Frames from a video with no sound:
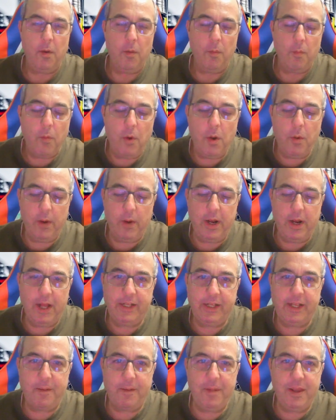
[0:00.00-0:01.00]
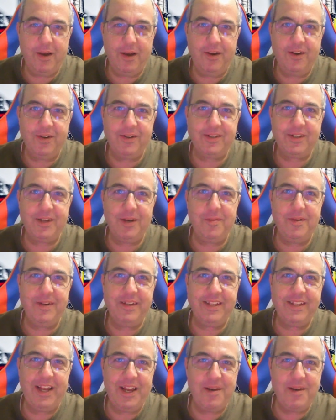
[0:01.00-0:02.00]
Muy buenas amigos, ¿cómo
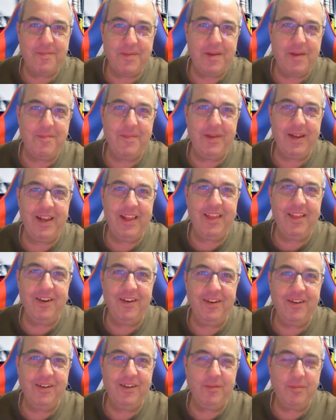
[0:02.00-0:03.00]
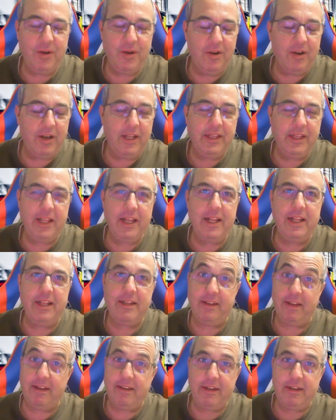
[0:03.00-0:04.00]
estáis? Bienvenidos. Bueno, gente,
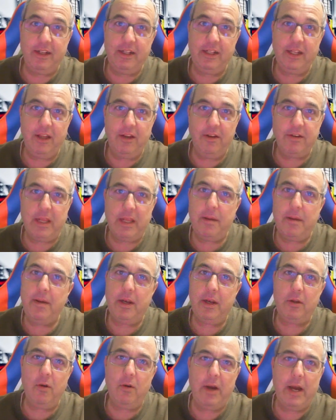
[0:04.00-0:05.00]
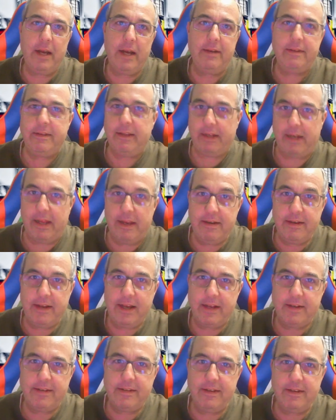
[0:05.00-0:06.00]
¿estáis cansados de beber con gas? ¿Tenéis
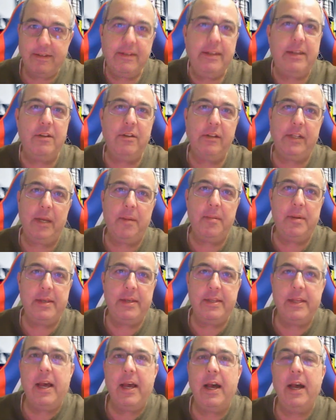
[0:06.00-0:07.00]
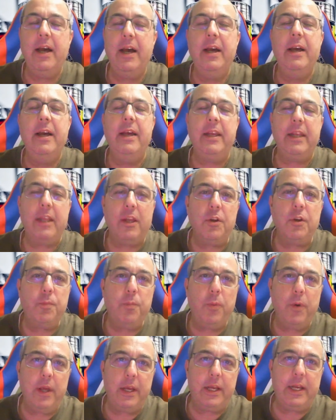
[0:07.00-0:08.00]
gases y no sabéis ya qué os
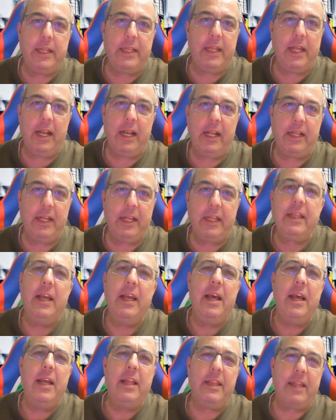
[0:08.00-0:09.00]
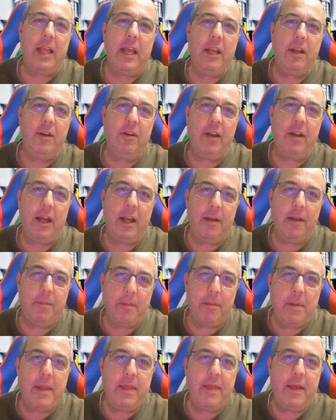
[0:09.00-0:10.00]
puede quitar la sed? Tengo la
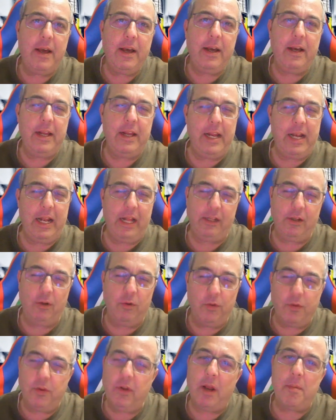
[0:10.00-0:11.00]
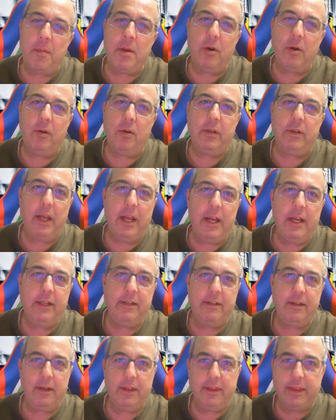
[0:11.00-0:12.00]
bebida y la solución, amigos.
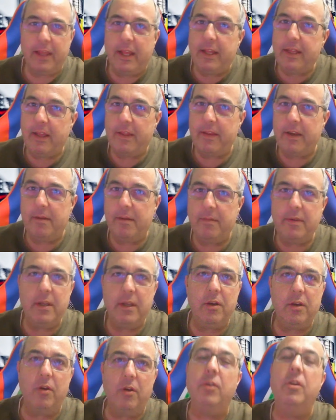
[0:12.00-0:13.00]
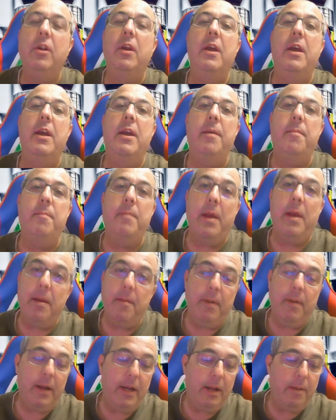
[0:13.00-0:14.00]
Es Z-Dream, chicos. Me
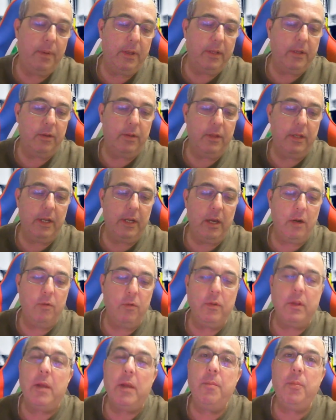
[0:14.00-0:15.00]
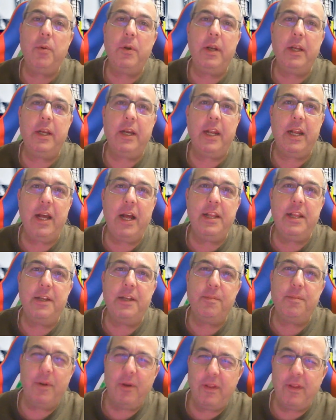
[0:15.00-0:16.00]
van a patrocinar un tiempo en el canal y
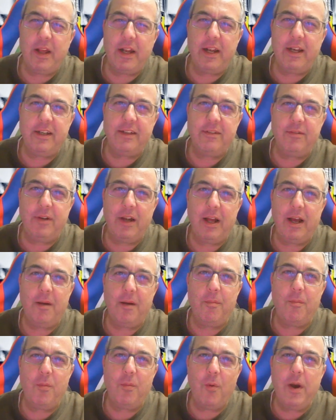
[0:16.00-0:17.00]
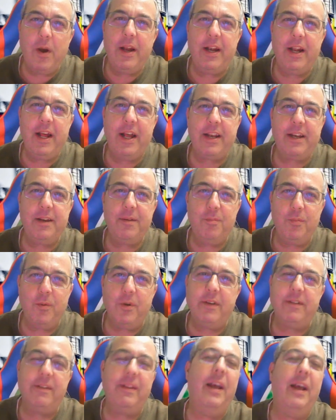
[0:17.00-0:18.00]
espero darles una buena
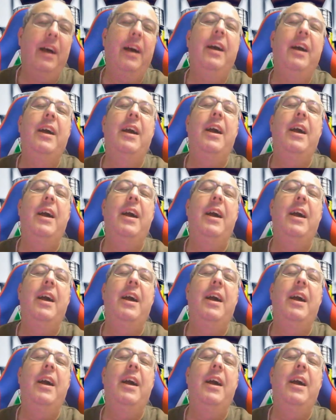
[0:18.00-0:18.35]
respuesta.